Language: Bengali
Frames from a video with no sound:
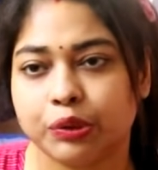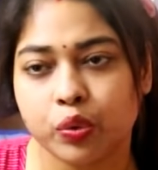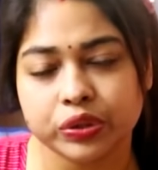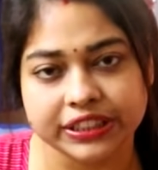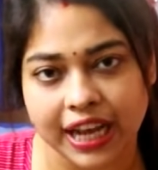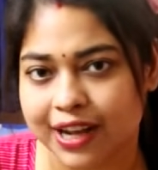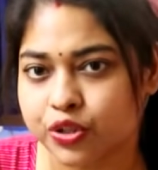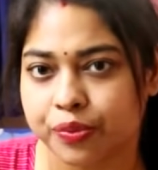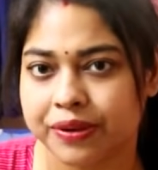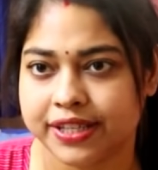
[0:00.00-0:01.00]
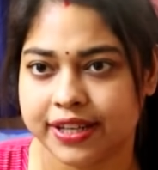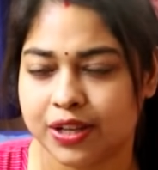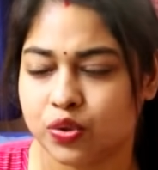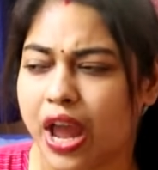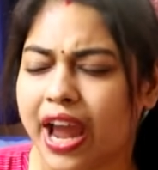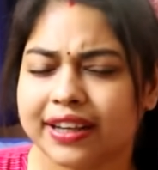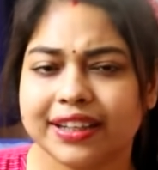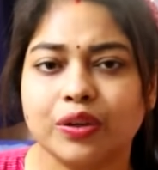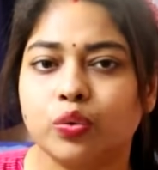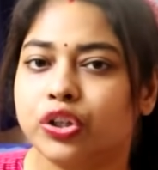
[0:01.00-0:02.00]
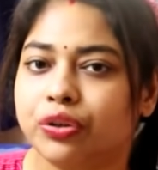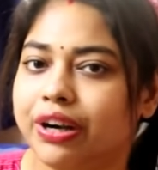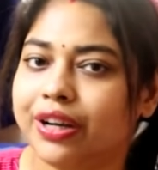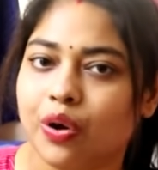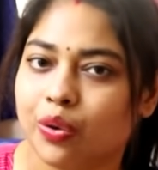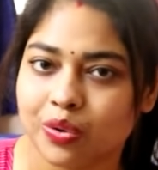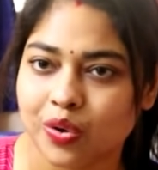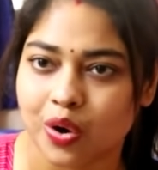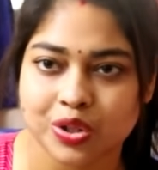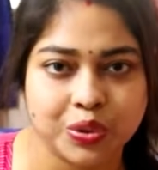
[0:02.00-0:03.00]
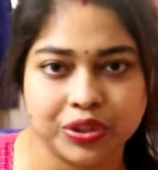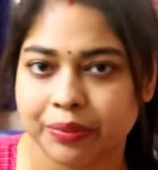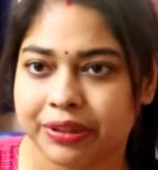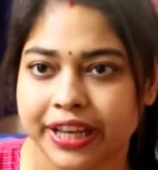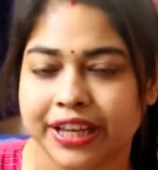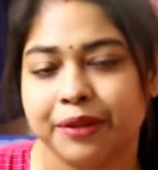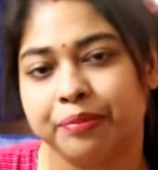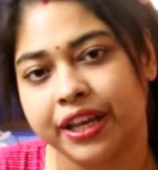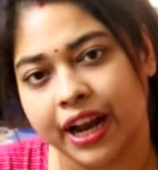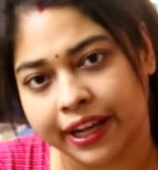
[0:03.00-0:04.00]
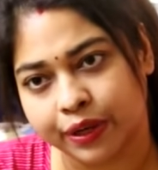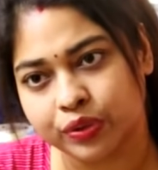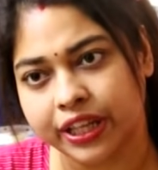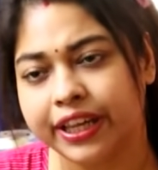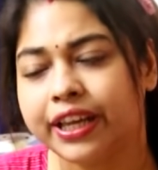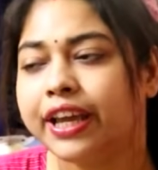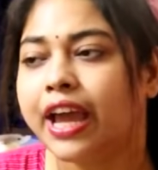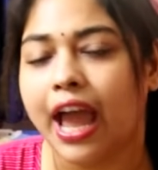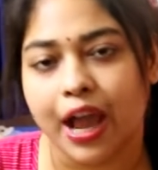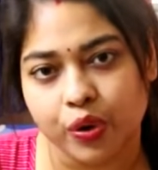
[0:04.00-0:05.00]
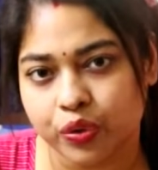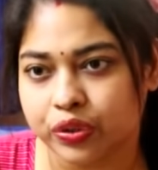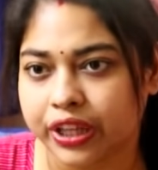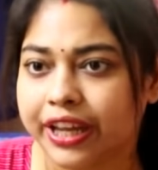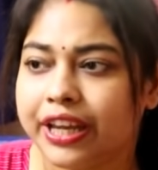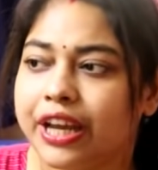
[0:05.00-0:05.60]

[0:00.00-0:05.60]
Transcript: ও যা জমেছে রাজু একটা না উল্টোপাল্টা কখনো খরচ করতে আমি দেখিনি বিয়ের আগেও তাই এখনও তাই